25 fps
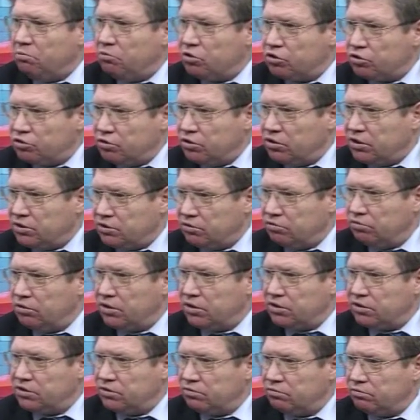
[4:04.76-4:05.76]
между
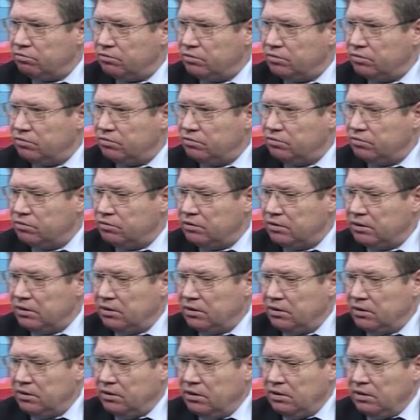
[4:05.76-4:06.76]
государствами.
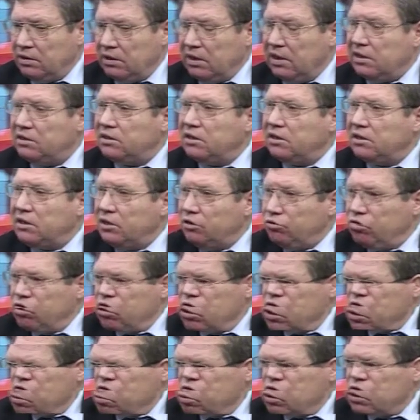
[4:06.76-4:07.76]
Это
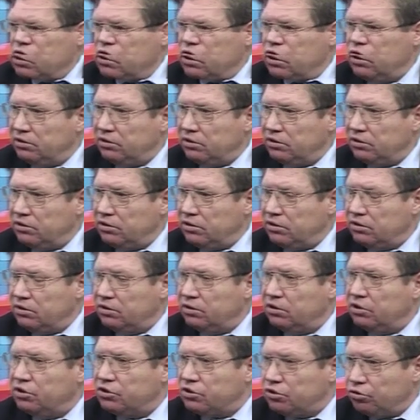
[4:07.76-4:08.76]
дает дополнительный
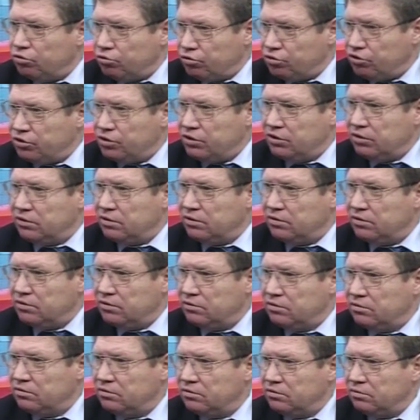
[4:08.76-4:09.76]
источник
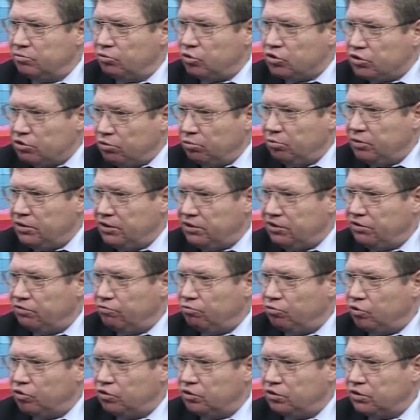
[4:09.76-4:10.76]
поступления в
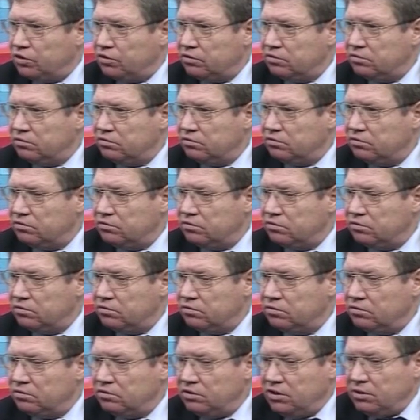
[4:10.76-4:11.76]
бюджет.
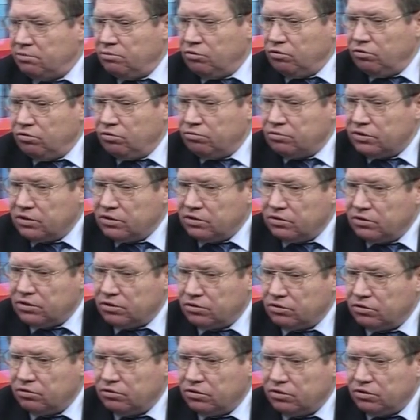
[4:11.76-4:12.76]
Я могу вам сказать,
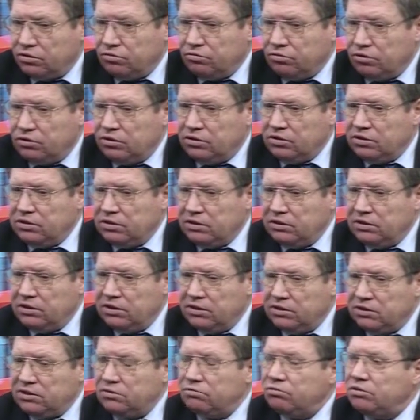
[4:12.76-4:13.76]
что на сегодняшний
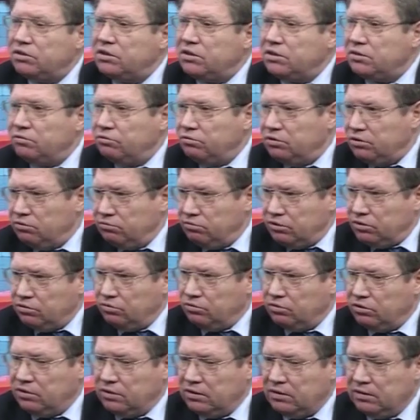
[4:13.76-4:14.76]
день, за вот эти вот два
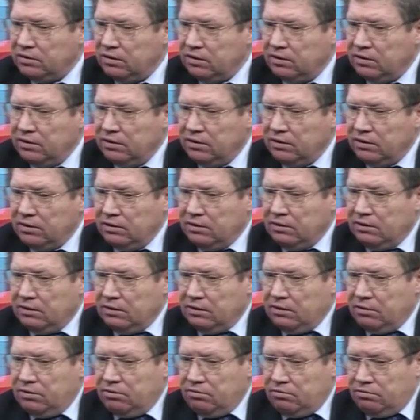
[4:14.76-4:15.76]
года,
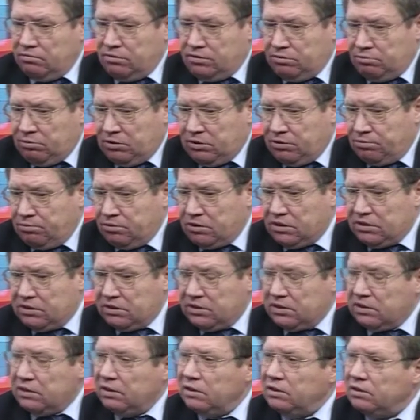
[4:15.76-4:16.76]
возьмите
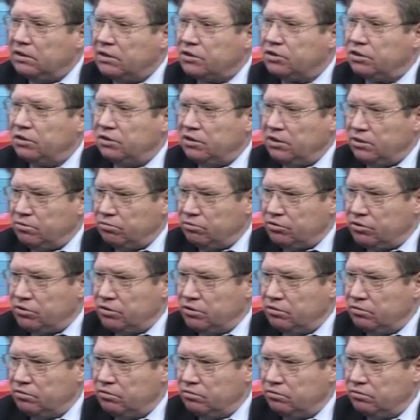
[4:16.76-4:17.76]
показатели нашей таможни,